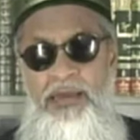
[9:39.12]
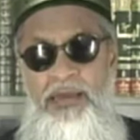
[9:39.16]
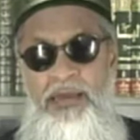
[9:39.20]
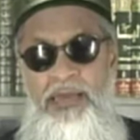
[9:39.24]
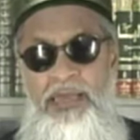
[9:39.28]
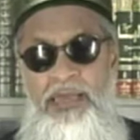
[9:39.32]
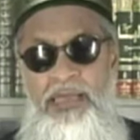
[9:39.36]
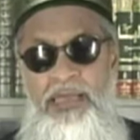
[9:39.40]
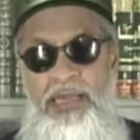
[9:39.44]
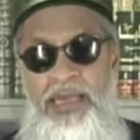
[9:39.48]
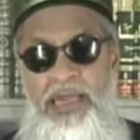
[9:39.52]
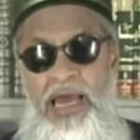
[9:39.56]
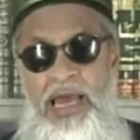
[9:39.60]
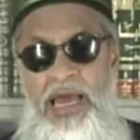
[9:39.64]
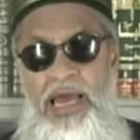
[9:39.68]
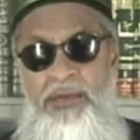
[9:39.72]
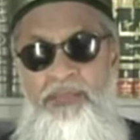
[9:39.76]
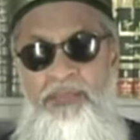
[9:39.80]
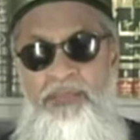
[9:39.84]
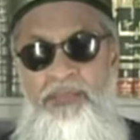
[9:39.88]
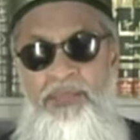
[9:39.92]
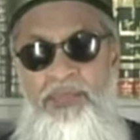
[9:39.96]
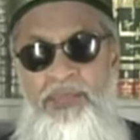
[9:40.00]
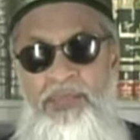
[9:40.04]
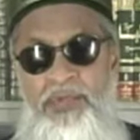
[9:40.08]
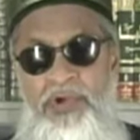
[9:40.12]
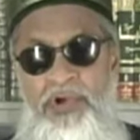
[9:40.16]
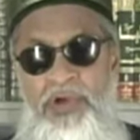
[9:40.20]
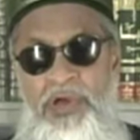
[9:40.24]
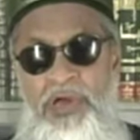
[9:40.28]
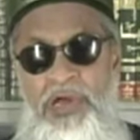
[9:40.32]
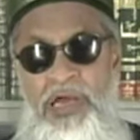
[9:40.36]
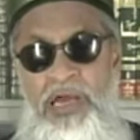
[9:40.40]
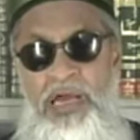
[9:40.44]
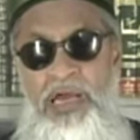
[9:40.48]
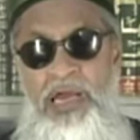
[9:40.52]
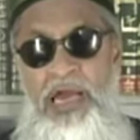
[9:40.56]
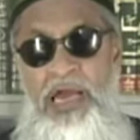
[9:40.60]
लेकिन आप
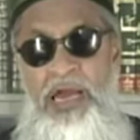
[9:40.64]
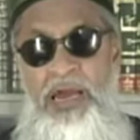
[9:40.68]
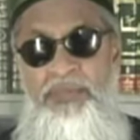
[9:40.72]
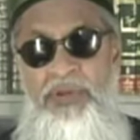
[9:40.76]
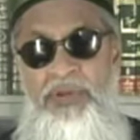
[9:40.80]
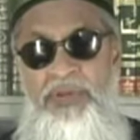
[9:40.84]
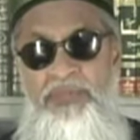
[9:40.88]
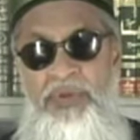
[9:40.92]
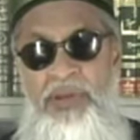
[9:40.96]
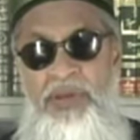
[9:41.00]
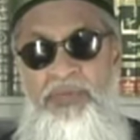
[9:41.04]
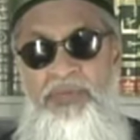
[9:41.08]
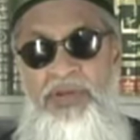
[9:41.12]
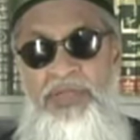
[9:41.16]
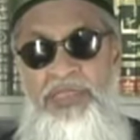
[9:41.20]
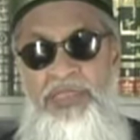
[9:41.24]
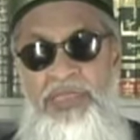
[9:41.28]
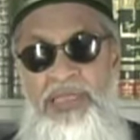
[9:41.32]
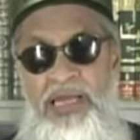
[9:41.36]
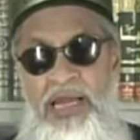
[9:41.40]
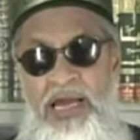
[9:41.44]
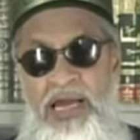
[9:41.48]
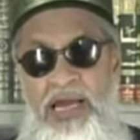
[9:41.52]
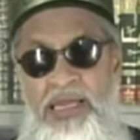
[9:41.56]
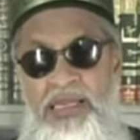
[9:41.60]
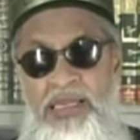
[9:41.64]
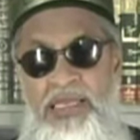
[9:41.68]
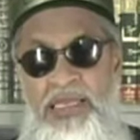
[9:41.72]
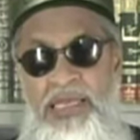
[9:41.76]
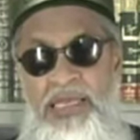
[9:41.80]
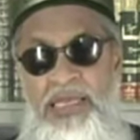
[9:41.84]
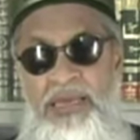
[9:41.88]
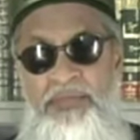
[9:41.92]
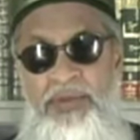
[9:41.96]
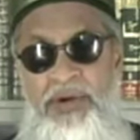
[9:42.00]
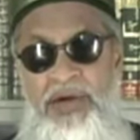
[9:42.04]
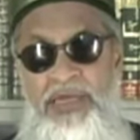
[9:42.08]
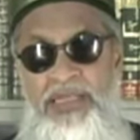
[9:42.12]
अपने परवरदिगार की
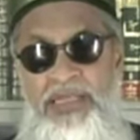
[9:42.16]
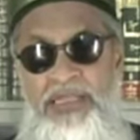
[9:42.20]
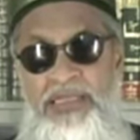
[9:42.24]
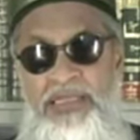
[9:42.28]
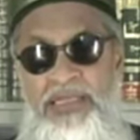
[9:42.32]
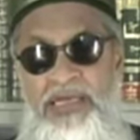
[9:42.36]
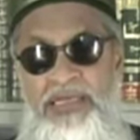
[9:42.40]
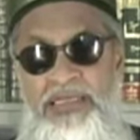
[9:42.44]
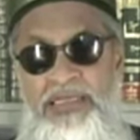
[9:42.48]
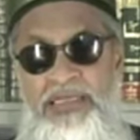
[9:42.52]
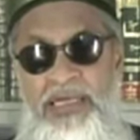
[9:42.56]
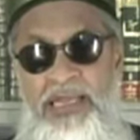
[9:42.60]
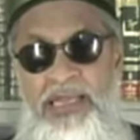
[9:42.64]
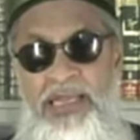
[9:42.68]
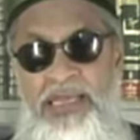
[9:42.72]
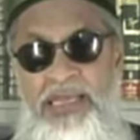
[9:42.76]
इबादत करते